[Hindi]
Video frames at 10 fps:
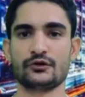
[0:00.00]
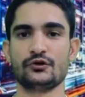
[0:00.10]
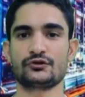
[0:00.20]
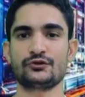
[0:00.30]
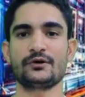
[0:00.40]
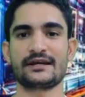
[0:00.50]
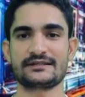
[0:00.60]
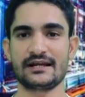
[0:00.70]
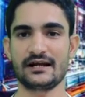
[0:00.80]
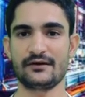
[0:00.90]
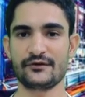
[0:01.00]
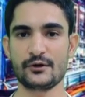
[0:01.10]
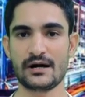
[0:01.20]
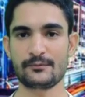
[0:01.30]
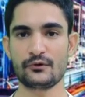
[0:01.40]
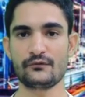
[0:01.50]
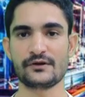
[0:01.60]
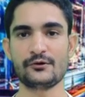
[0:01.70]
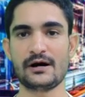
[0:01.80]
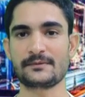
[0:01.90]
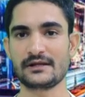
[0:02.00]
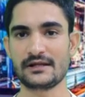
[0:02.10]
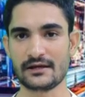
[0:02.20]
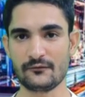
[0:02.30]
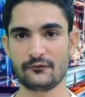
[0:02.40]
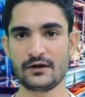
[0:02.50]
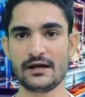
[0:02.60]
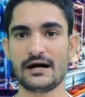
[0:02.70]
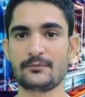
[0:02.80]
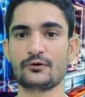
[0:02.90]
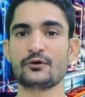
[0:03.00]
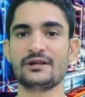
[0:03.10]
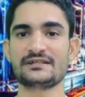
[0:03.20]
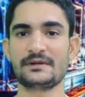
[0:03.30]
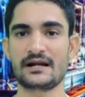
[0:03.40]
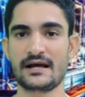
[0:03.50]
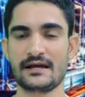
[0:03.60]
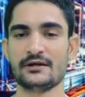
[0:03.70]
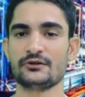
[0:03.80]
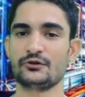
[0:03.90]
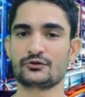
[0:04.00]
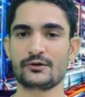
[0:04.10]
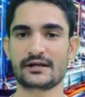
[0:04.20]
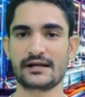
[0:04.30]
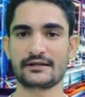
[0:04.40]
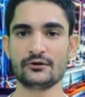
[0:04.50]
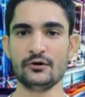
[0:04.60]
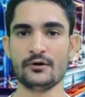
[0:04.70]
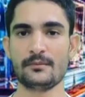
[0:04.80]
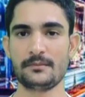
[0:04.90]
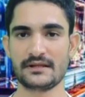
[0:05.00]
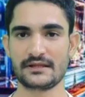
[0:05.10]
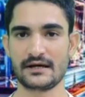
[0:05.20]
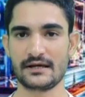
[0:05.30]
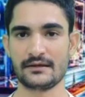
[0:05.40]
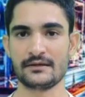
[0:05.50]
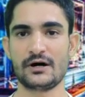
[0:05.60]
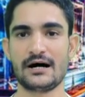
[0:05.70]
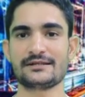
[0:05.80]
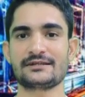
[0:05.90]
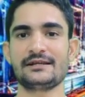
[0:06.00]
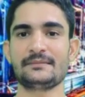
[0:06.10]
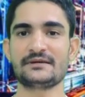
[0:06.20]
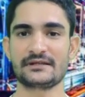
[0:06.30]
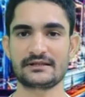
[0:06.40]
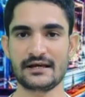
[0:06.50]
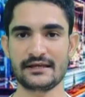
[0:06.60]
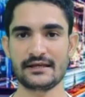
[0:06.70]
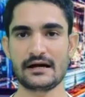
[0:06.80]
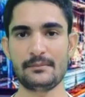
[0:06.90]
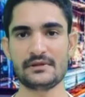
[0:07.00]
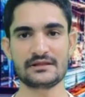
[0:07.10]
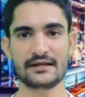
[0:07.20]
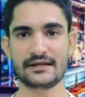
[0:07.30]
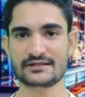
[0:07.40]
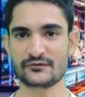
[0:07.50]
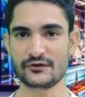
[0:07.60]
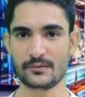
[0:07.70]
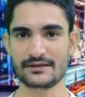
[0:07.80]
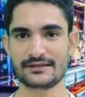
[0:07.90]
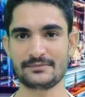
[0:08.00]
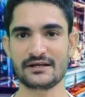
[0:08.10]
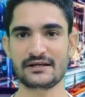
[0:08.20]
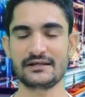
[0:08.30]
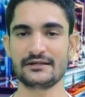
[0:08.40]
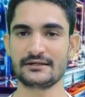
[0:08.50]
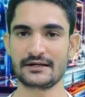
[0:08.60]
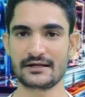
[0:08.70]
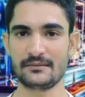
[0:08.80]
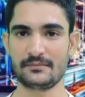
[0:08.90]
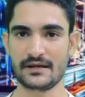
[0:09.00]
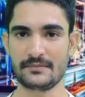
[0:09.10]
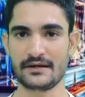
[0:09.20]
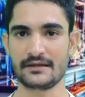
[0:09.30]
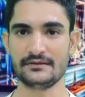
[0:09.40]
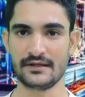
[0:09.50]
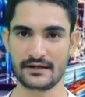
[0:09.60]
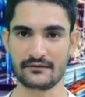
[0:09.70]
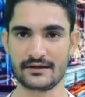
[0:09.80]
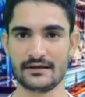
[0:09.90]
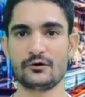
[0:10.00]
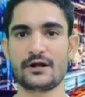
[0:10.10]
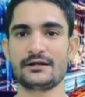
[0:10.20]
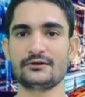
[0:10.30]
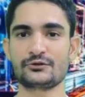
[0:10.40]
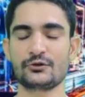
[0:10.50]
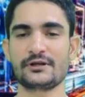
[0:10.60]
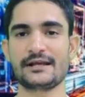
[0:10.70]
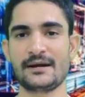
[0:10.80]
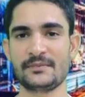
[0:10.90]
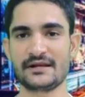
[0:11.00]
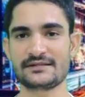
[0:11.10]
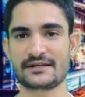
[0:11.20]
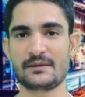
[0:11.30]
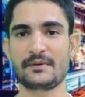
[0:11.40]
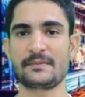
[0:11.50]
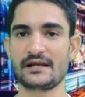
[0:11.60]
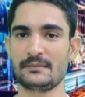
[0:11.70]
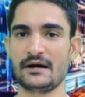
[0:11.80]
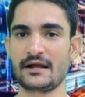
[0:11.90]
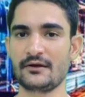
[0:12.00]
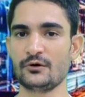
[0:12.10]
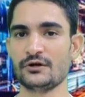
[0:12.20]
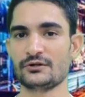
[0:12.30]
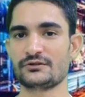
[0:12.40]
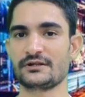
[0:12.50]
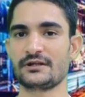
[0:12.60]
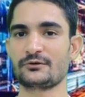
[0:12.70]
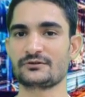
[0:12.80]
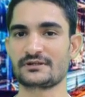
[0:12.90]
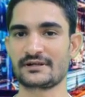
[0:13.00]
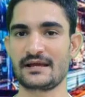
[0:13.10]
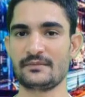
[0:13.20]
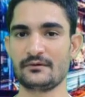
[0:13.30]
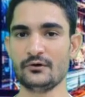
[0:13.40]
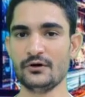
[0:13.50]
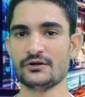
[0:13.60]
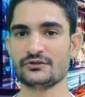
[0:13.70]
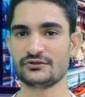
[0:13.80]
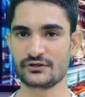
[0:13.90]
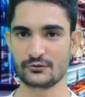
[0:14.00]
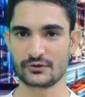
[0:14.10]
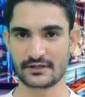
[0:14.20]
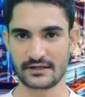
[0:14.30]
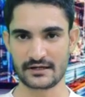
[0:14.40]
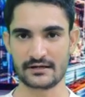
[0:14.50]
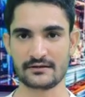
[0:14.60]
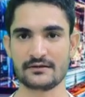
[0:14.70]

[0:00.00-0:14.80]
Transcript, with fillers: तो दोस्तों कैसा लगा वीडियो आपको वीडियो आपके लिए हेल्पफुल है आपको नॉलेज मिल रहा है तो दोस्तों एक लाइक तो बनता है तो आज के लिए बस इतना ही आप मिलते हैं नेक्स्ट वीडियो में तब तक के लिए टाटा बाय बाय धन्यवाद और हाँ दोस्तों यदि आप मेरे चैनल पर पहली बार आए हो तो चैनल को सब्सक्राइब है वो जरूर करिएगा